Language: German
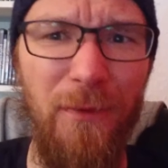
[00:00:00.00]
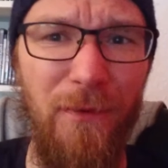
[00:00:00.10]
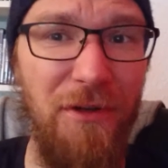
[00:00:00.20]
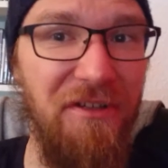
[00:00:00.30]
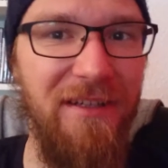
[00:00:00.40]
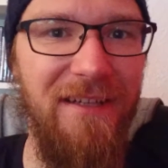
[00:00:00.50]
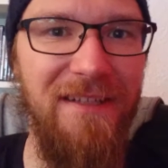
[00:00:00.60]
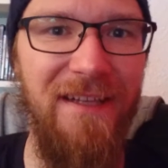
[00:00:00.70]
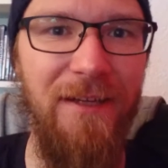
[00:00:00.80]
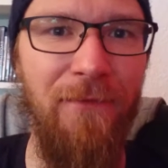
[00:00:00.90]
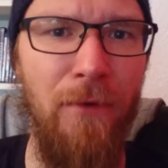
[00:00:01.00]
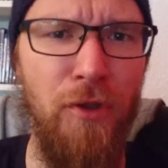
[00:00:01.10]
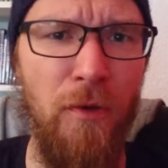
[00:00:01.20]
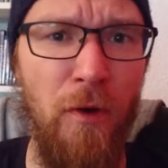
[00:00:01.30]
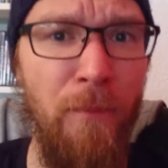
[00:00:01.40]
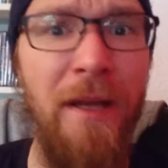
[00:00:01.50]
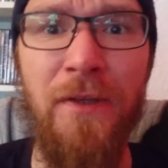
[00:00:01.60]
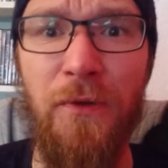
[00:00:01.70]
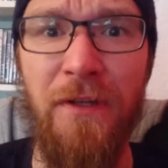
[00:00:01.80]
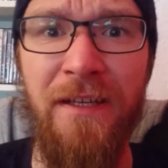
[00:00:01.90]
nur vorstellen, dass eine Vorstellung
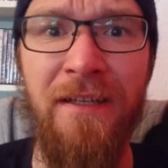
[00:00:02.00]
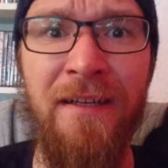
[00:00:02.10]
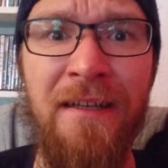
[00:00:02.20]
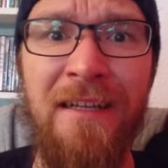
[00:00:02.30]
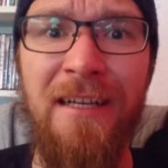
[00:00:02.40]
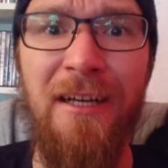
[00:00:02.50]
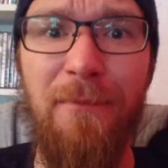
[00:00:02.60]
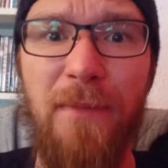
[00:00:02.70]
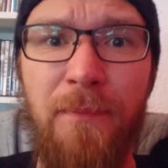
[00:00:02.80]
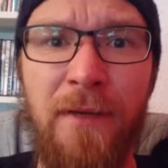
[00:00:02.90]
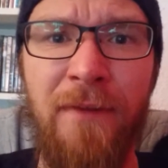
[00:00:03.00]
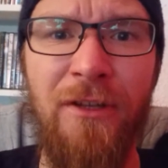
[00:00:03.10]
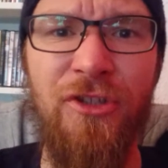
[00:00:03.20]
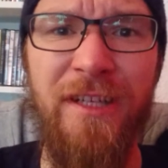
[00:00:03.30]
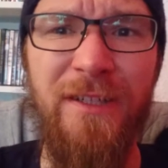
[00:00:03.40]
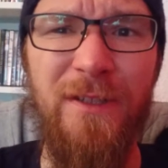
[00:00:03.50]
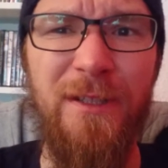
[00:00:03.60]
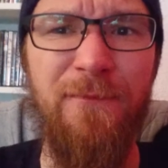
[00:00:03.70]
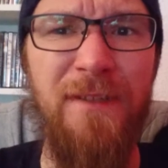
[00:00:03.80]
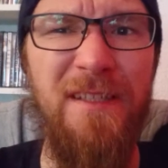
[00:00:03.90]
komplett ohne Kinder mit Big Planet Giant
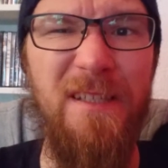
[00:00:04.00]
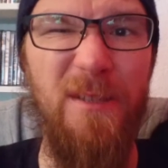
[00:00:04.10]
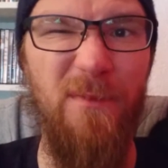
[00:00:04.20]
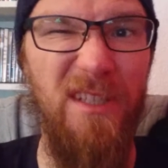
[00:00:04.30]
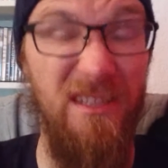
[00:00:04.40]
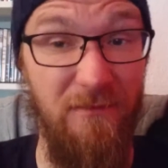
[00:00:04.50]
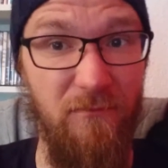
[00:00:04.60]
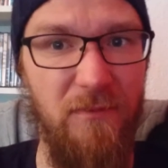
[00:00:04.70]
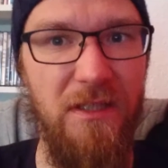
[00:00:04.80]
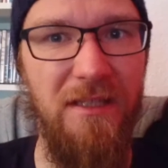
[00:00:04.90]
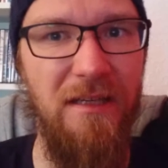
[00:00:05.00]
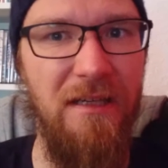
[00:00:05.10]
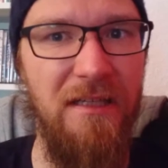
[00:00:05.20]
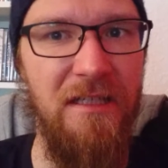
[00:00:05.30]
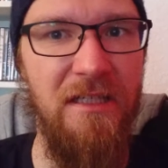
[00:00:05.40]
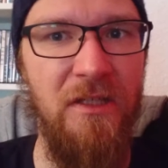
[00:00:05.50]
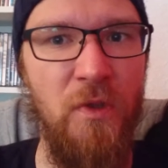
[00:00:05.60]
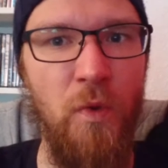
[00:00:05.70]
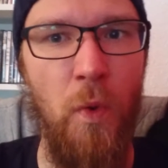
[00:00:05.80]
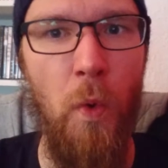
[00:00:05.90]
irgendwie ziemlich
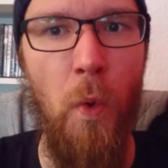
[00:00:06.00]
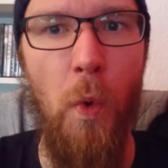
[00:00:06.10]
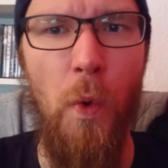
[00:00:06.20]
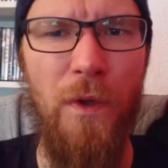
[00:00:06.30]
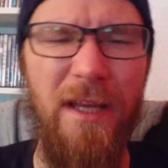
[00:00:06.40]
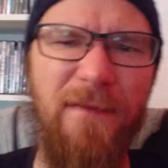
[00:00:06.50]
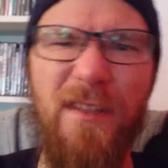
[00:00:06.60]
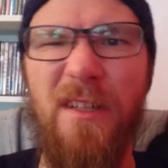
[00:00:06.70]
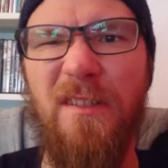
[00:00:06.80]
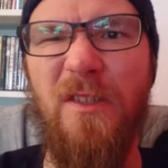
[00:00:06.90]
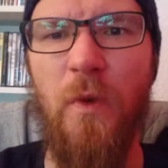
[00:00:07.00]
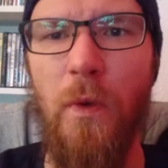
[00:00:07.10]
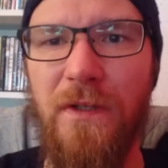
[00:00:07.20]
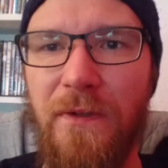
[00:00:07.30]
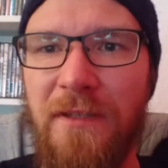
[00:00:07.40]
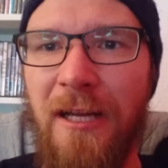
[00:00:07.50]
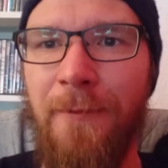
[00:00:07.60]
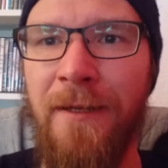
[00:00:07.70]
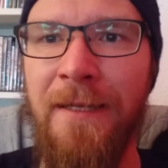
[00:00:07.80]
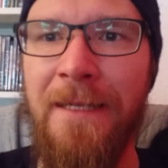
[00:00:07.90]
tro, nennen wir nicht, nicht trostlos,
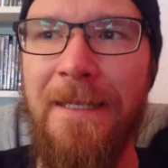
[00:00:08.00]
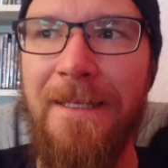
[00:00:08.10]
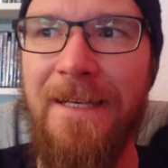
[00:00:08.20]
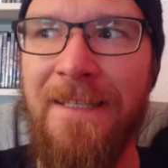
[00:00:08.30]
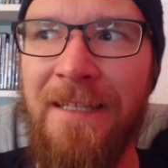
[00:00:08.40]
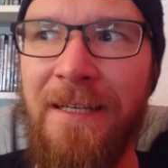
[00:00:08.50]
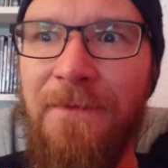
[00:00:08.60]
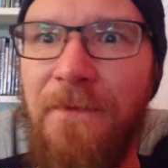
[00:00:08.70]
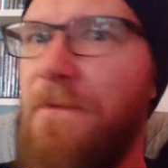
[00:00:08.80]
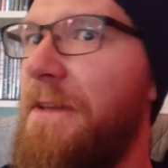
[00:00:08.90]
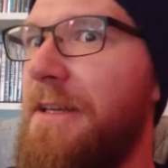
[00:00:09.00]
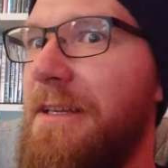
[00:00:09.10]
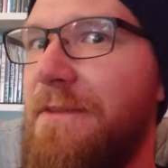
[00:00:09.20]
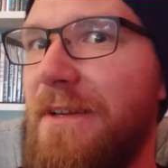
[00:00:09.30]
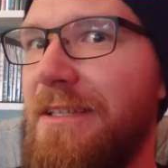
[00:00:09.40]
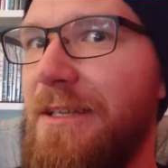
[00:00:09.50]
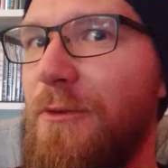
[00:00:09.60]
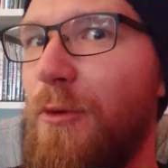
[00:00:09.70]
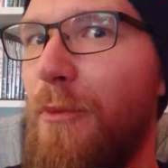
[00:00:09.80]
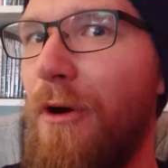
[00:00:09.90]
aber es hat halt viel
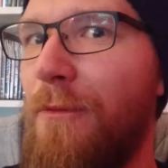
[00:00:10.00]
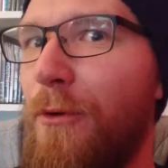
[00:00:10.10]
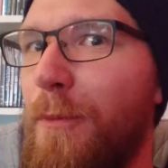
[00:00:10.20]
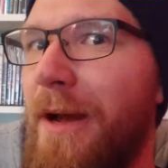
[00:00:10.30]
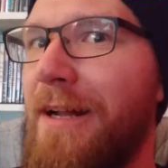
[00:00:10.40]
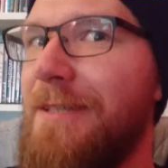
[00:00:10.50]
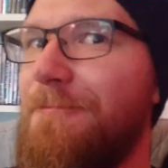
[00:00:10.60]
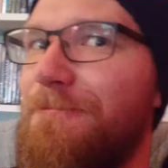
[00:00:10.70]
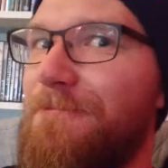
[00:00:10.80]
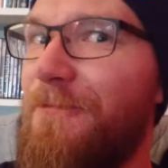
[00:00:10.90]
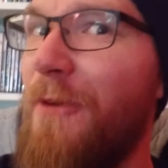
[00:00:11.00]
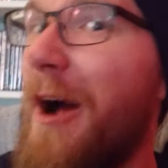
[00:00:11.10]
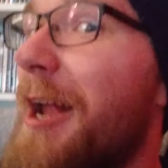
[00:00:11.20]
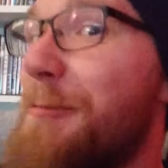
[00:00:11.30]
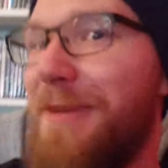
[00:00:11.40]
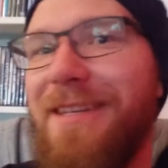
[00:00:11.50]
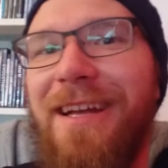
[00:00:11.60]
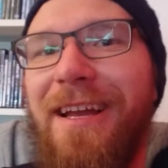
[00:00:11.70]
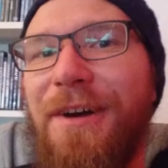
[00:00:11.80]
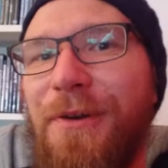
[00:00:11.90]
infantilen Humor, worüber halt vor allem
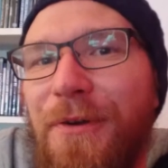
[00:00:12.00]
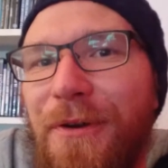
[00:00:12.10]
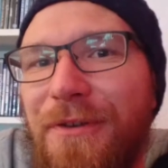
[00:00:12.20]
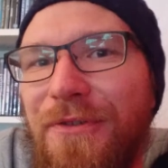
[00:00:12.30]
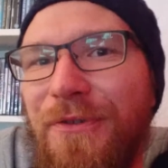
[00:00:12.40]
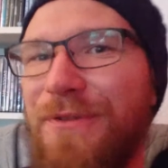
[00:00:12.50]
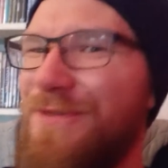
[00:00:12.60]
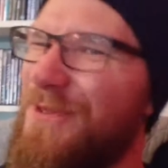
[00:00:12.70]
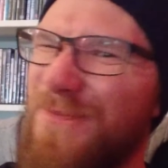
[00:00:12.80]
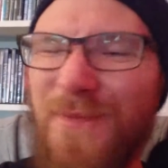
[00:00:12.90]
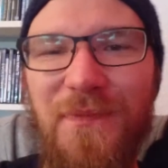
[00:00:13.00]
Kinder lachen können und